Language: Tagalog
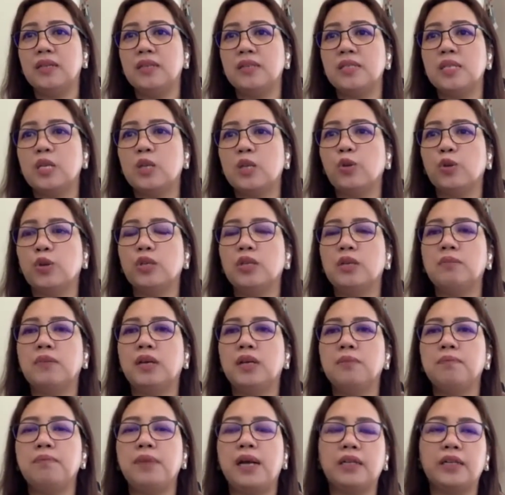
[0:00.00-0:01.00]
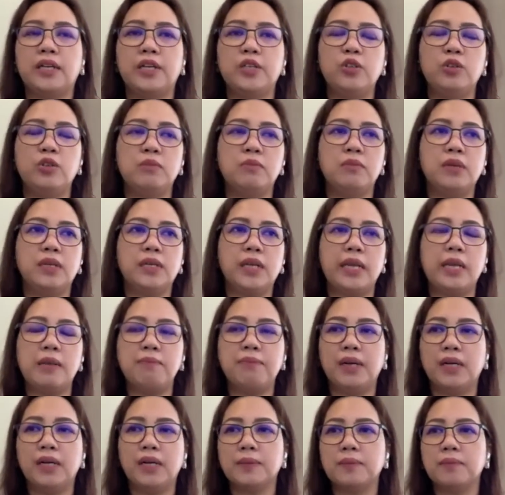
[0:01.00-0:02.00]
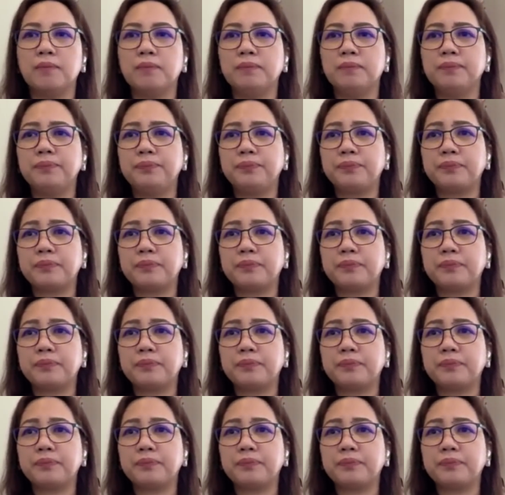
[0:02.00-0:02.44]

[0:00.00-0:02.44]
Siguro naman baka yung mga ibang